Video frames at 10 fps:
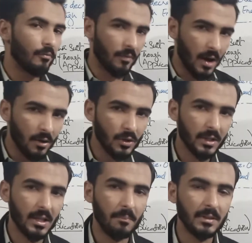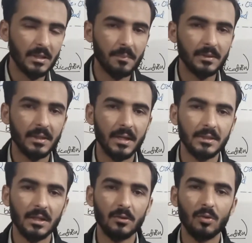फ्रॉड हो जाता है
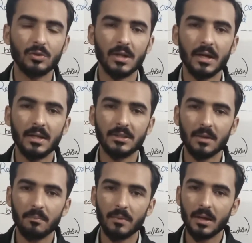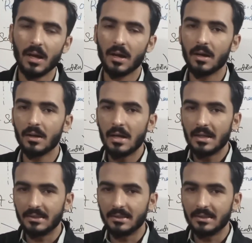मिसरिप्रेजेंटेशन है तो उस कंडीशन में अगर